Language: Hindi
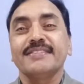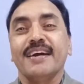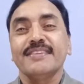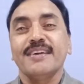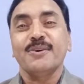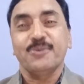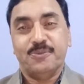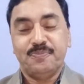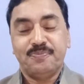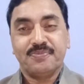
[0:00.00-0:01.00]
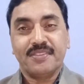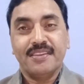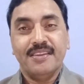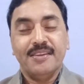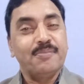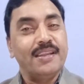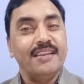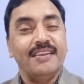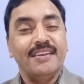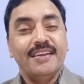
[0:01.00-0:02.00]
चाहता हो
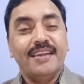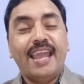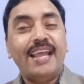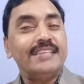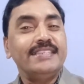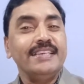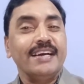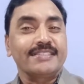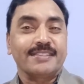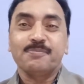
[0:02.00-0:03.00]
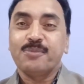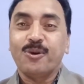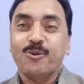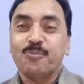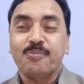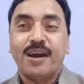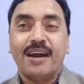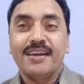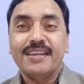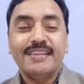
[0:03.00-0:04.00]
भाई ऐसी असंभव उपमा
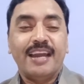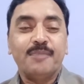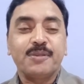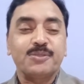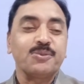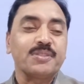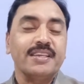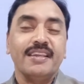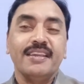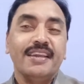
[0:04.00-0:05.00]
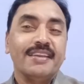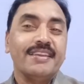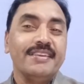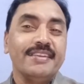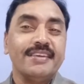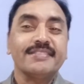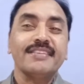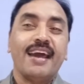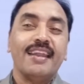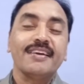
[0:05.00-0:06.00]
यहां प्रस्तुत की कि
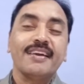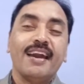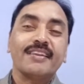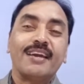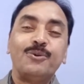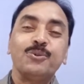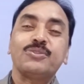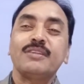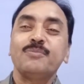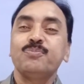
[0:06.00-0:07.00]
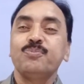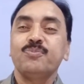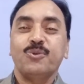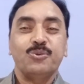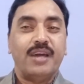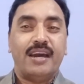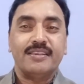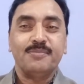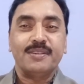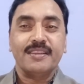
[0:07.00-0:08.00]
निदर्शन अलंकार का उत्तम उदाहरण
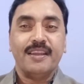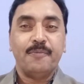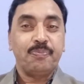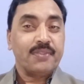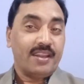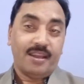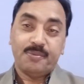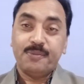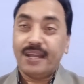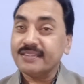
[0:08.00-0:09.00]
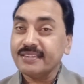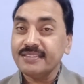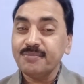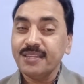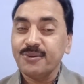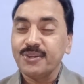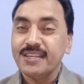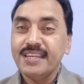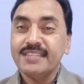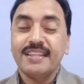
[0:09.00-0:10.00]
बन गया अभी बात खत्म नहीं हुई
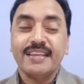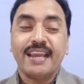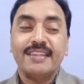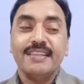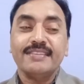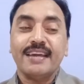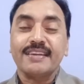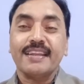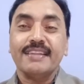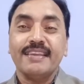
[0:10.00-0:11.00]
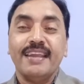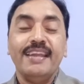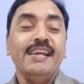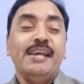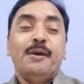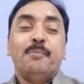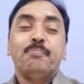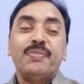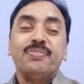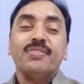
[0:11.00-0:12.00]
इसलिए कालिदास आगे कहते हैं
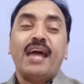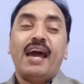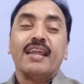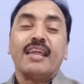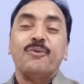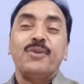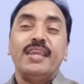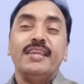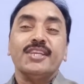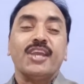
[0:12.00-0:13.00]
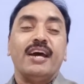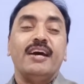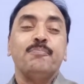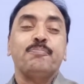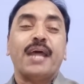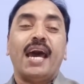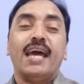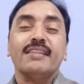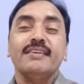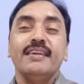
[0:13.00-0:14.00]
मंदा कवि यश
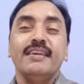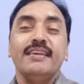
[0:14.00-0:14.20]
प्रार्थी